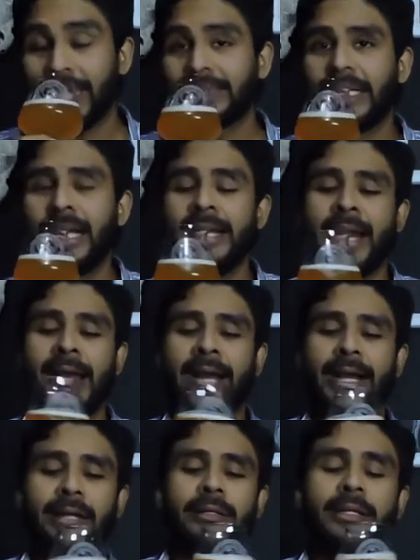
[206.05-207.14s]
cáscara de
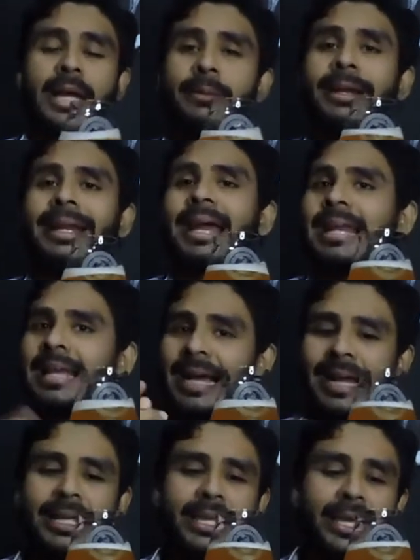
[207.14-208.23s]
naranja. Cabe
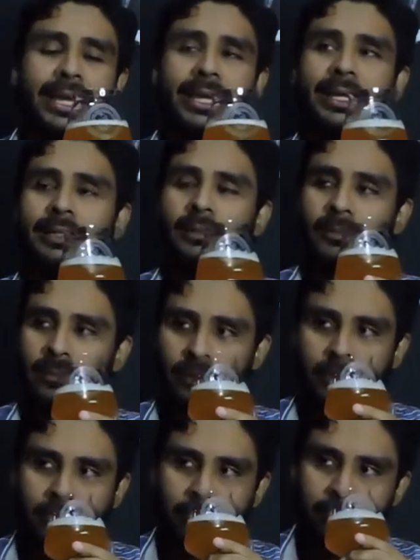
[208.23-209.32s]
recalcar que
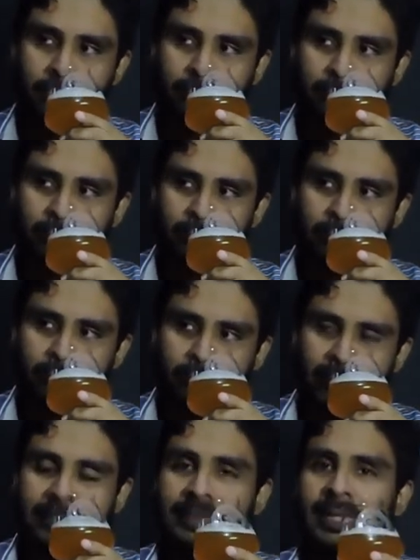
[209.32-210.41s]

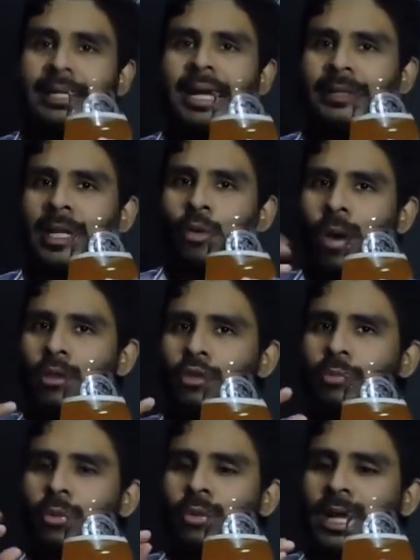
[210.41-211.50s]
están
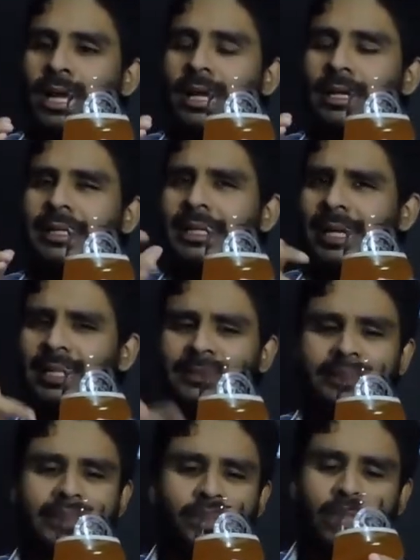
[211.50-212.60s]
atenuados por una ligera
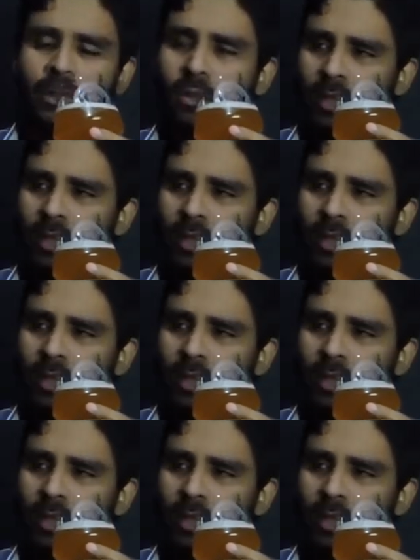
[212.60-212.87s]
sensación